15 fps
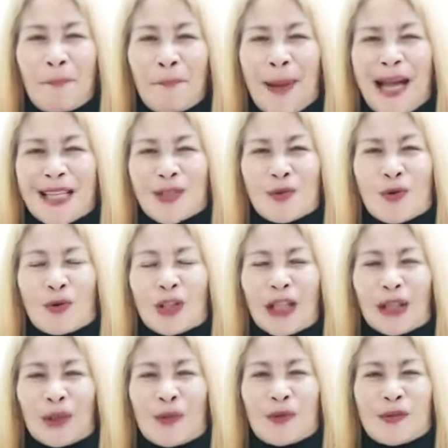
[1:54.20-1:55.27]
pasok
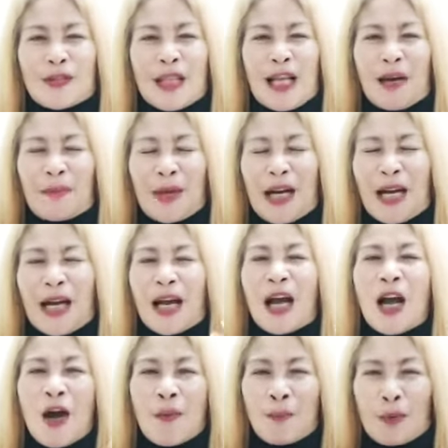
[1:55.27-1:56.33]
nito ng mga
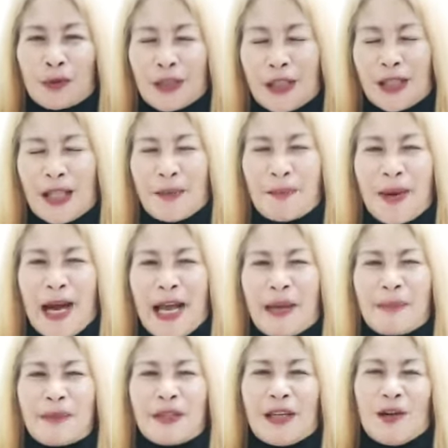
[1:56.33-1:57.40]
positive
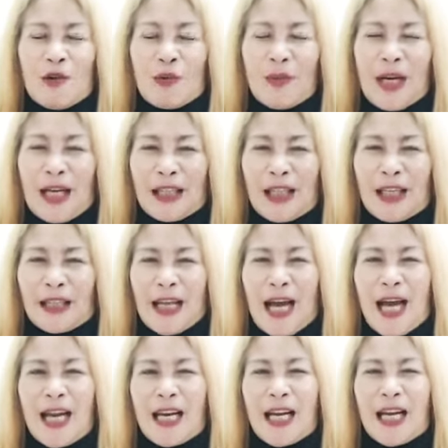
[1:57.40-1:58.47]
vibes sa loob ng ating
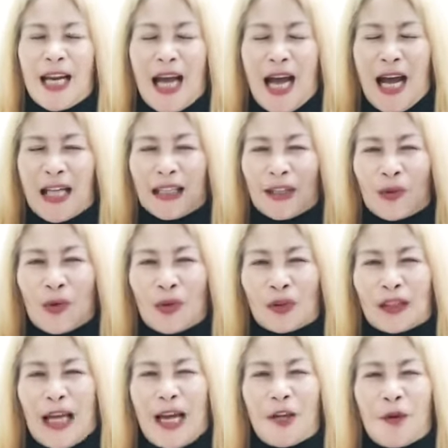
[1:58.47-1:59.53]
tahanan at
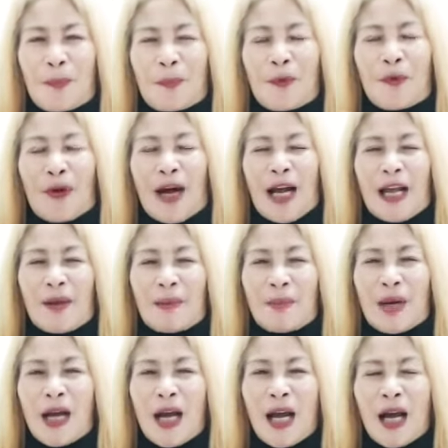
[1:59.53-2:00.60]
kung tayo po ay
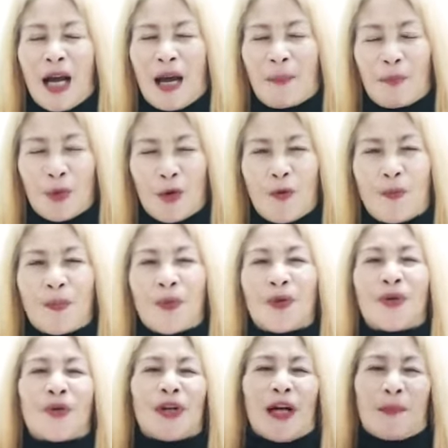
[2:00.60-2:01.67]
uh,
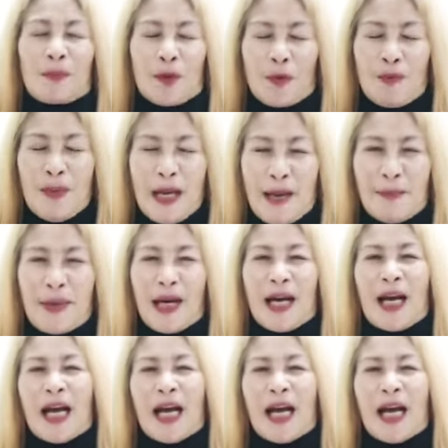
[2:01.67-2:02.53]
punong-puno ng problema,